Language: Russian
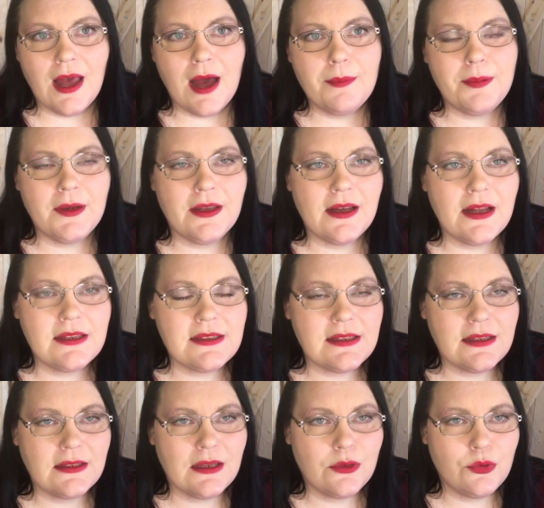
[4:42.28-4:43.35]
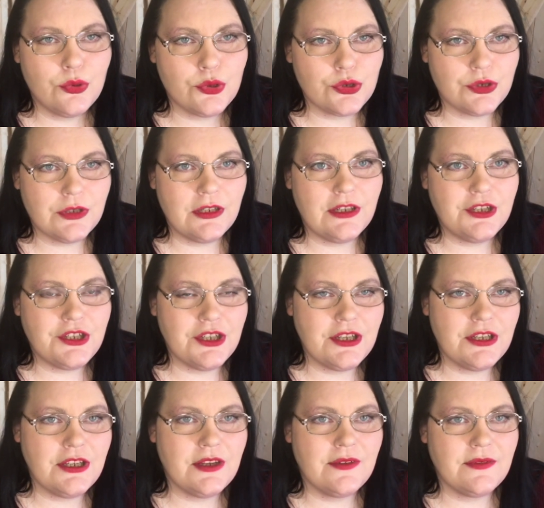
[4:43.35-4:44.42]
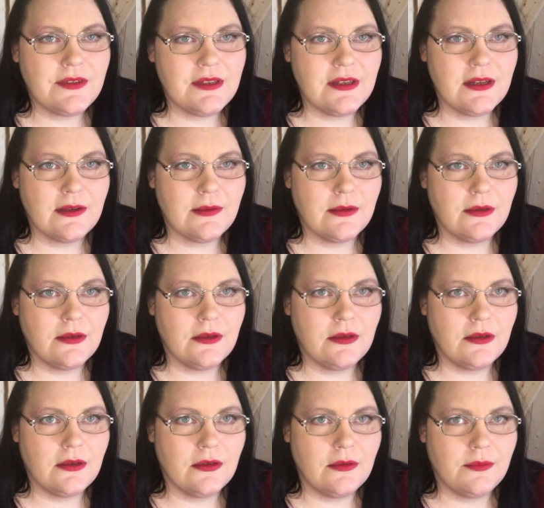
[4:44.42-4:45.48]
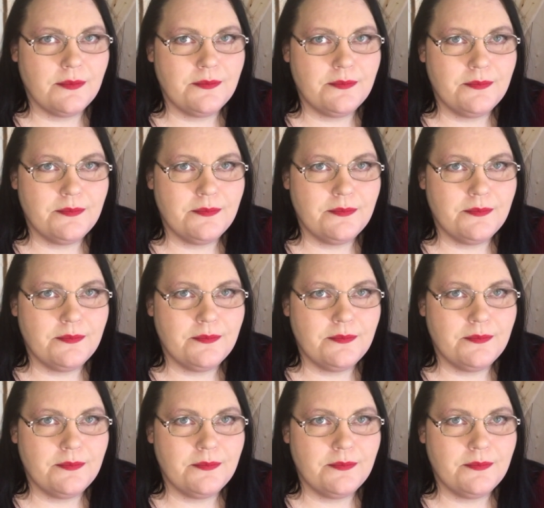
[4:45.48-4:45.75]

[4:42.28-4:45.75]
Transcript: аппликация на кожу для лечения всех, э,